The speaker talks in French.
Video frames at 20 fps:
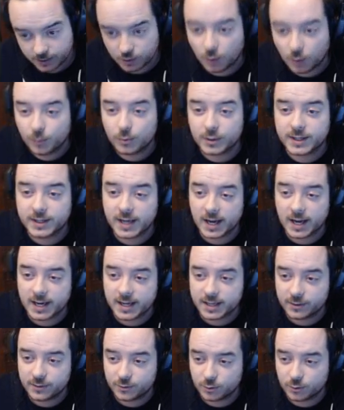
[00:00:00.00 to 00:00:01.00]
qu'on peut
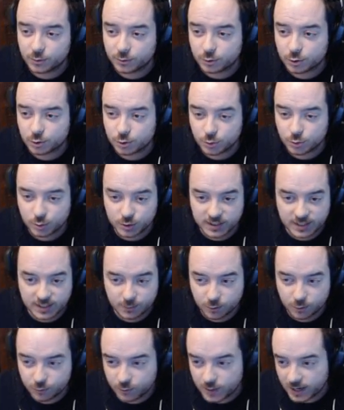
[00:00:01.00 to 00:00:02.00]
caler d'autres choses, des
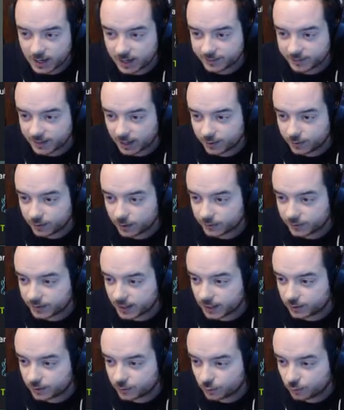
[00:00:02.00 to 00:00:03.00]
modules intérieurs
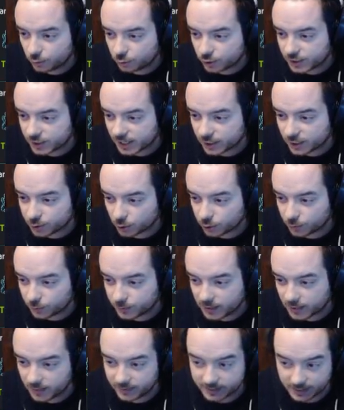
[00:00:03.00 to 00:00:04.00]
tels que le chargeur de
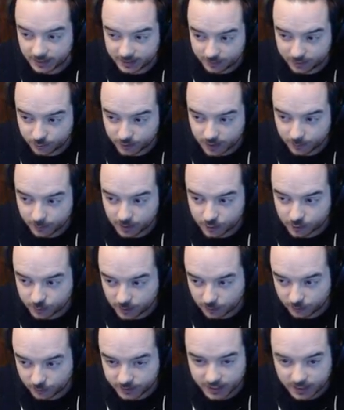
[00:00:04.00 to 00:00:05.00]
pile avec un kit de câblage
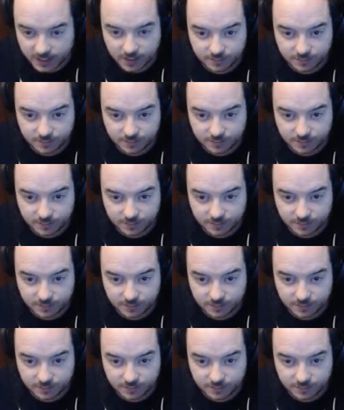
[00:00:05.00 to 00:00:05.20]
supplémentaire et un